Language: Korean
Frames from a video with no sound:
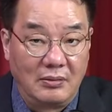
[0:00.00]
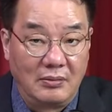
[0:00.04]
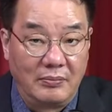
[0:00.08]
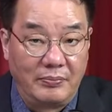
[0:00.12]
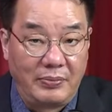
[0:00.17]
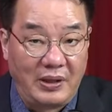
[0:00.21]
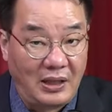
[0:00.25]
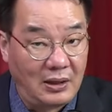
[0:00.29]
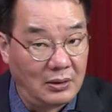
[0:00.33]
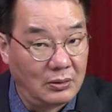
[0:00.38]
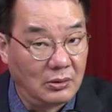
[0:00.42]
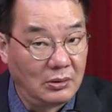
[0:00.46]

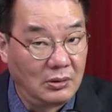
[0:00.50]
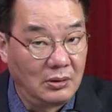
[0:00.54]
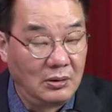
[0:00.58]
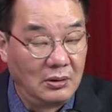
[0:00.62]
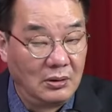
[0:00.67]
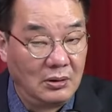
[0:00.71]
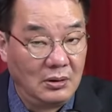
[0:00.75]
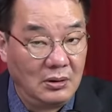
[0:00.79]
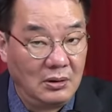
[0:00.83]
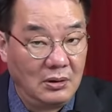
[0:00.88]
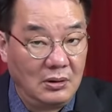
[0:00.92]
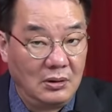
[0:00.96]
바로
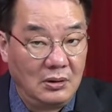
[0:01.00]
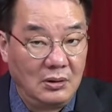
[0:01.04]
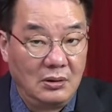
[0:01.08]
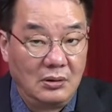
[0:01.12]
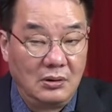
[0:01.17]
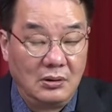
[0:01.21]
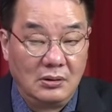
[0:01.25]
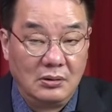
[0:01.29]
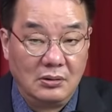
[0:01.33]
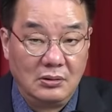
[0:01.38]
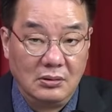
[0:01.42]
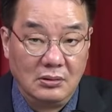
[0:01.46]

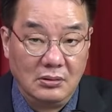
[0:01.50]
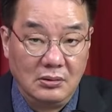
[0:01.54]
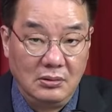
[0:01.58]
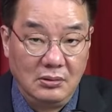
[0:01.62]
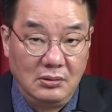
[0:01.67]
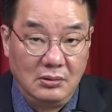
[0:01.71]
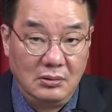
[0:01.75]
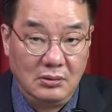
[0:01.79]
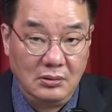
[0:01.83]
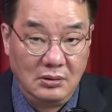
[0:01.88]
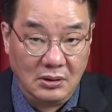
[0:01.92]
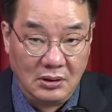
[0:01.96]

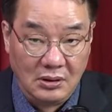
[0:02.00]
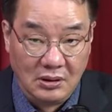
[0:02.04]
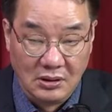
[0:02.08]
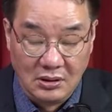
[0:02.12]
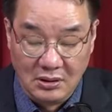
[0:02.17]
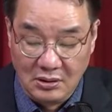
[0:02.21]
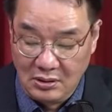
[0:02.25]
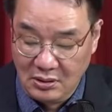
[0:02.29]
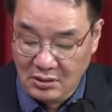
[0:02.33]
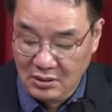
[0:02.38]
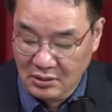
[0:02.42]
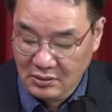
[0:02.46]

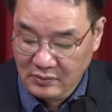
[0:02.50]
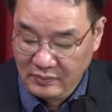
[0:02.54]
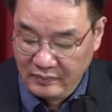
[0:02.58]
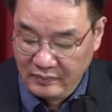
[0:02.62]
이